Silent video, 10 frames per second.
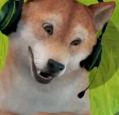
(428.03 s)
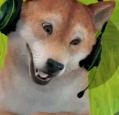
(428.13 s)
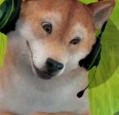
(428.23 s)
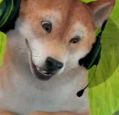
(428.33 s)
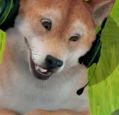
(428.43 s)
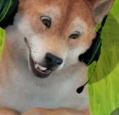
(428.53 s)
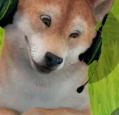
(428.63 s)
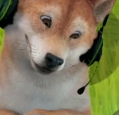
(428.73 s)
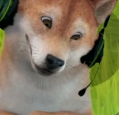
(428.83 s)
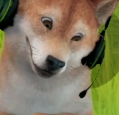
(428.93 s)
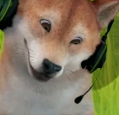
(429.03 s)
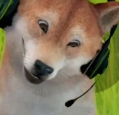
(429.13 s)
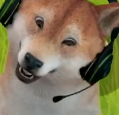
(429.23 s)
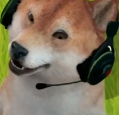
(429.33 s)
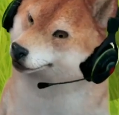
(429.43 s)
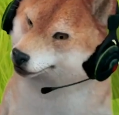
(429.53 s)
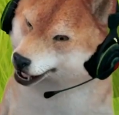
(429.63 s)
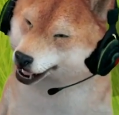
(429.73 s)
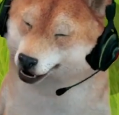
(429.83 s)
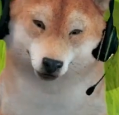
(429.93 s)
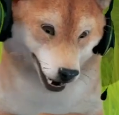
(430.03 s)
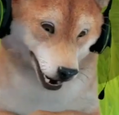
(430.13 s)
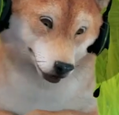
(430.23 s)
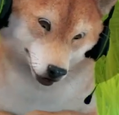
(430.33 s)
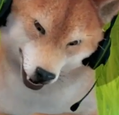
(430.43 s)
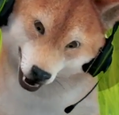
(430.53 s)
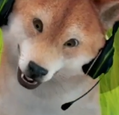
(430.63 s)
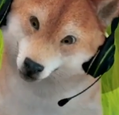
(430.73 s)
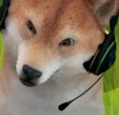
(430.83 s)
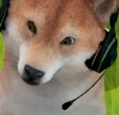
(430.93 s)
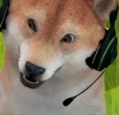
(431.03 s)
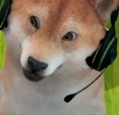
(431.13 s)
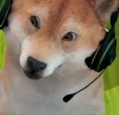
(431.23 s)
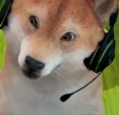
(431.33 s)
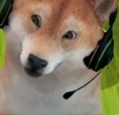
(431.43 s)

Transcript: online kayak pingnya kurang stabil tapi kalau downloadnya cepet sih